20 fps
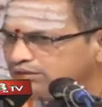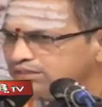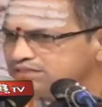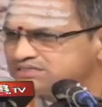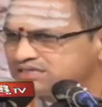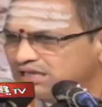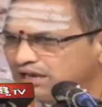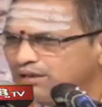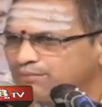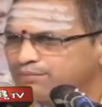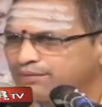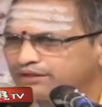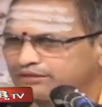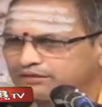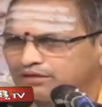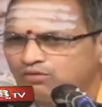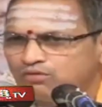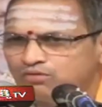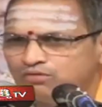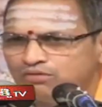తీసి ఎలా
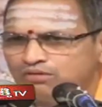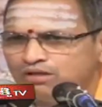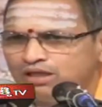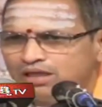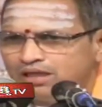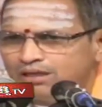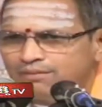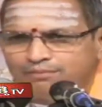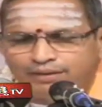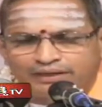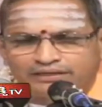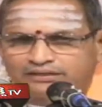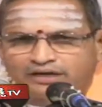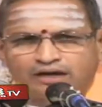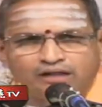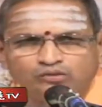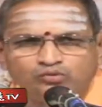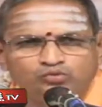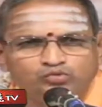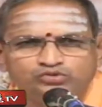పెడతాం
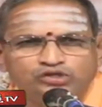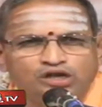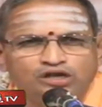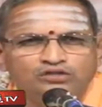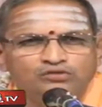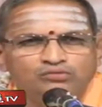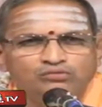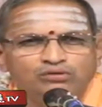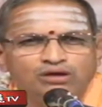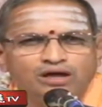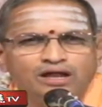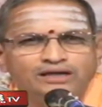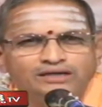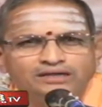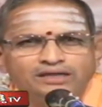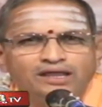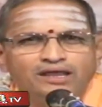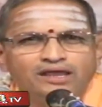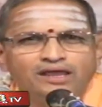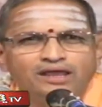పెట్టడం కుదరదు
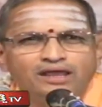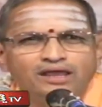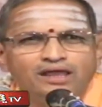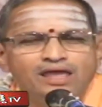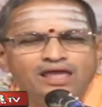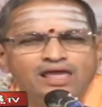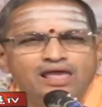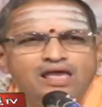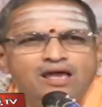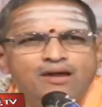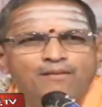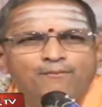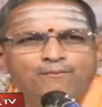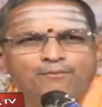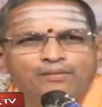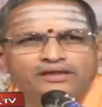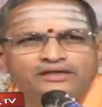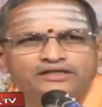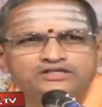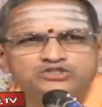అంటే
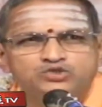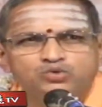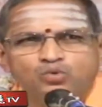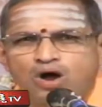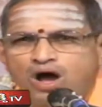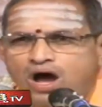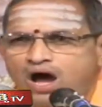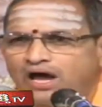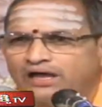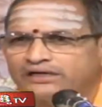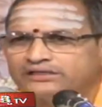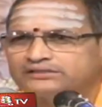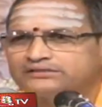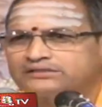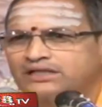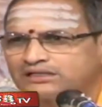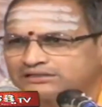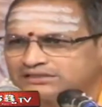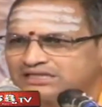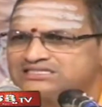మనసు
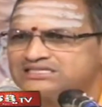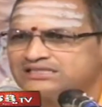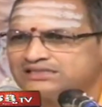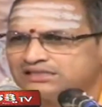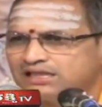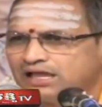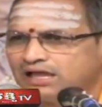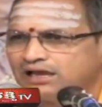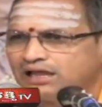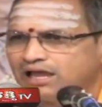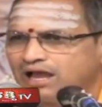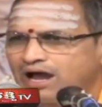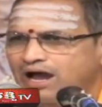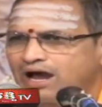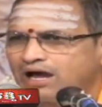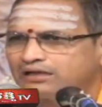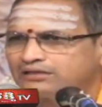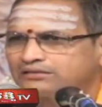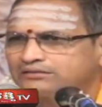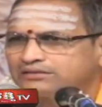ఆర్ద్రత చెందాలి
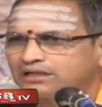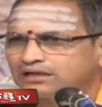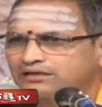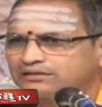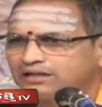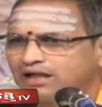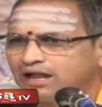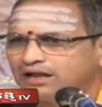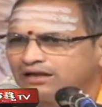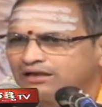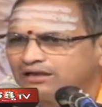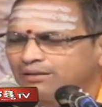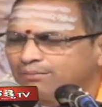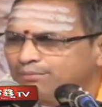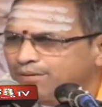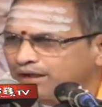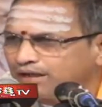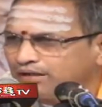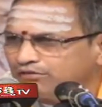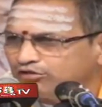ఆర్ద్రత అంటే
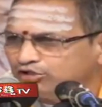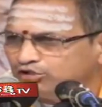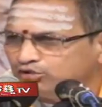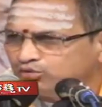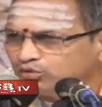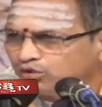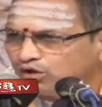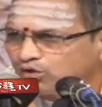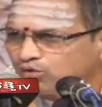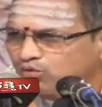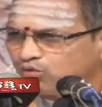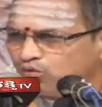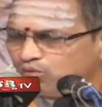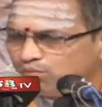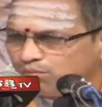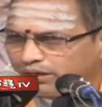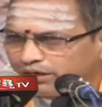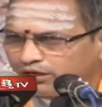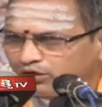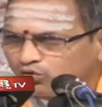భగవంతునకు
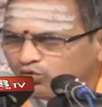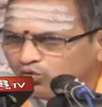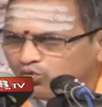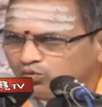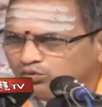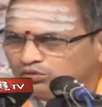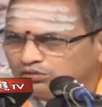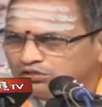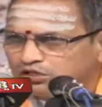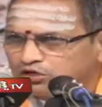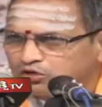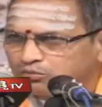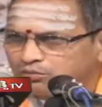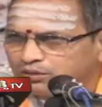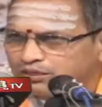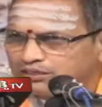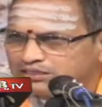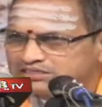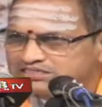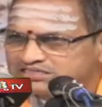మనకు
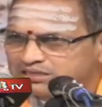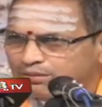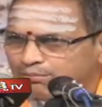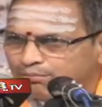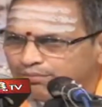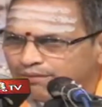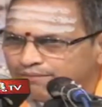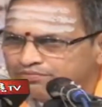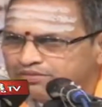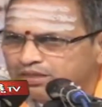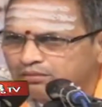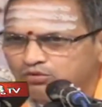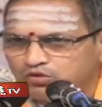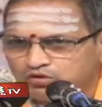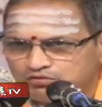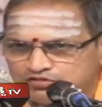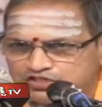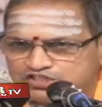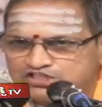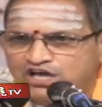ఉన్నటువంటి
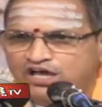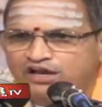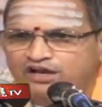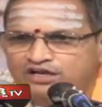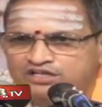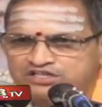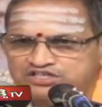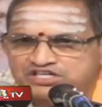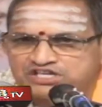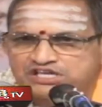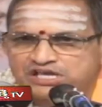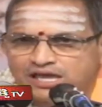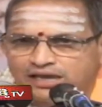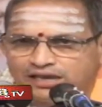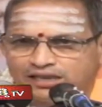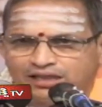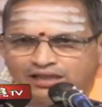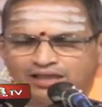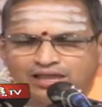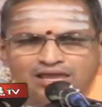సంబంధమును విచారణ
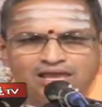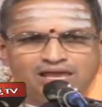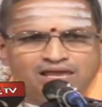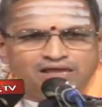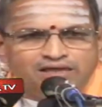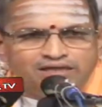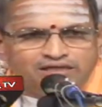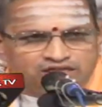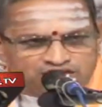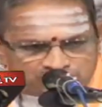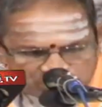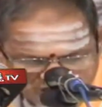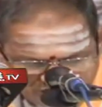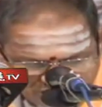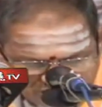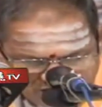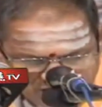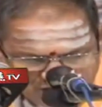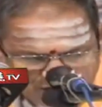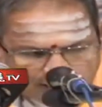చెయ్యాలి ఈ
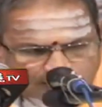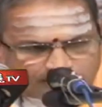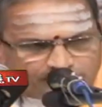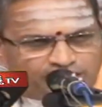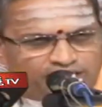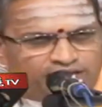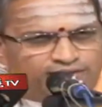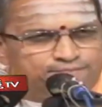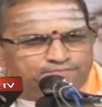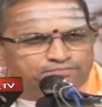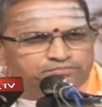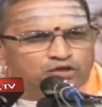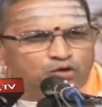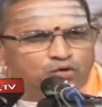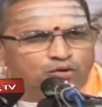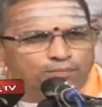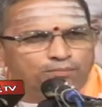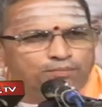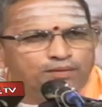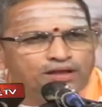శరీరాన్ని ఇంత
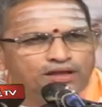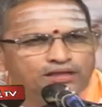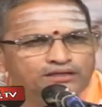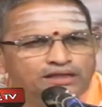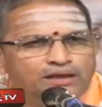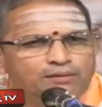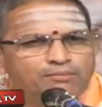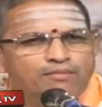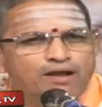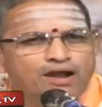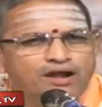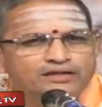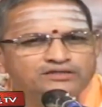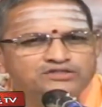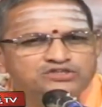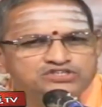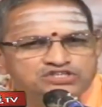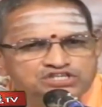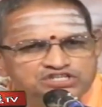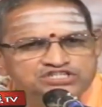గొప్పగా
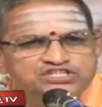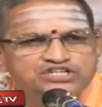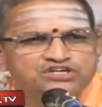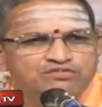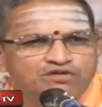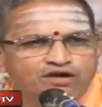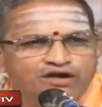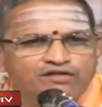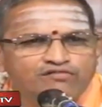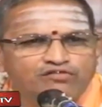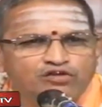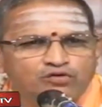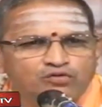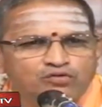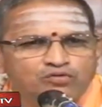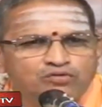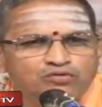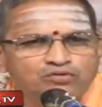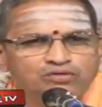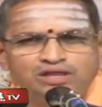నిర్మాణం చేసిన
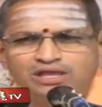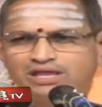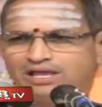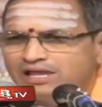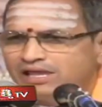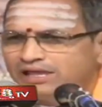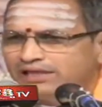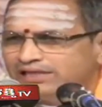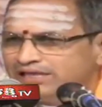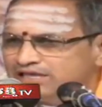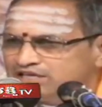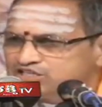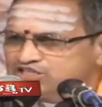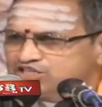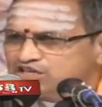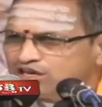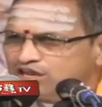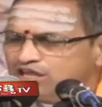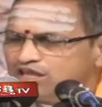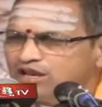వాడెవరు ఈ
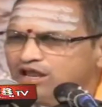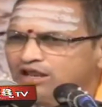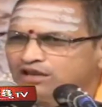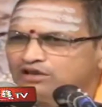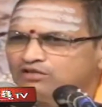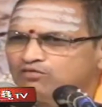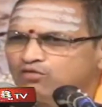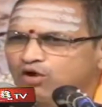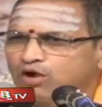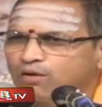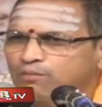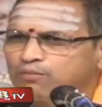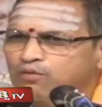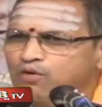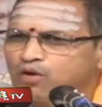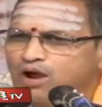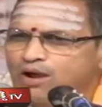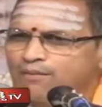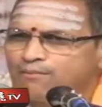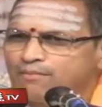శరీరాన్ని
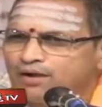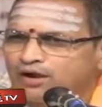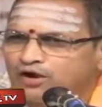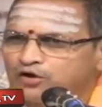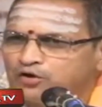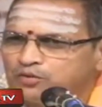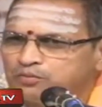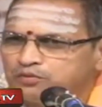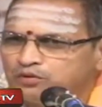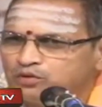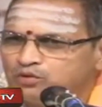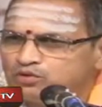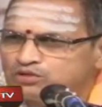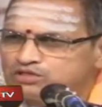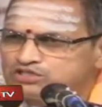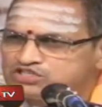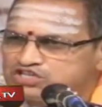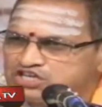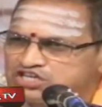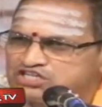ఒకప్పుడు అమ్మ
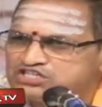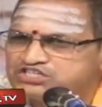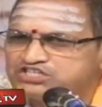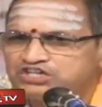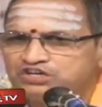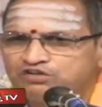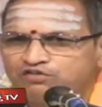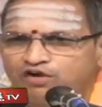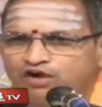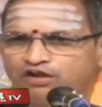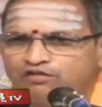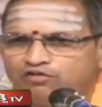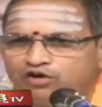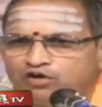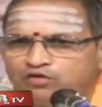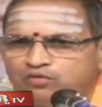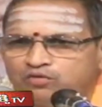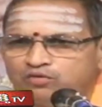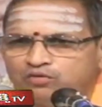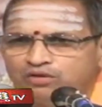కడుపులోకి చేర్చిన
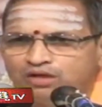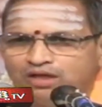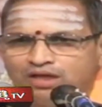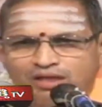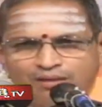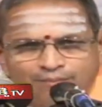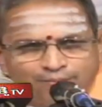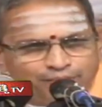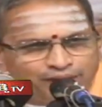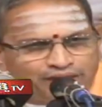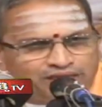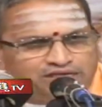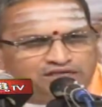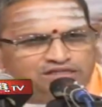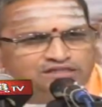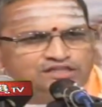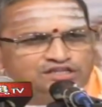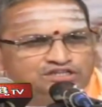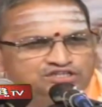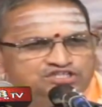వాడెవడు
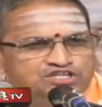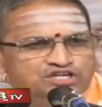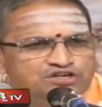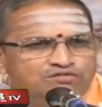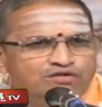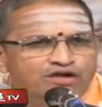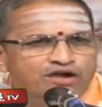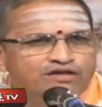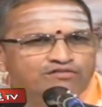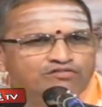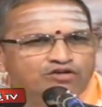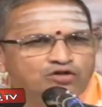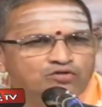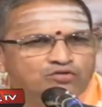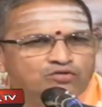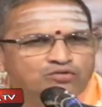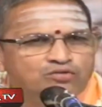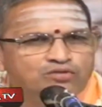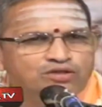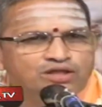పైకి తెచ్చినవాడెవడు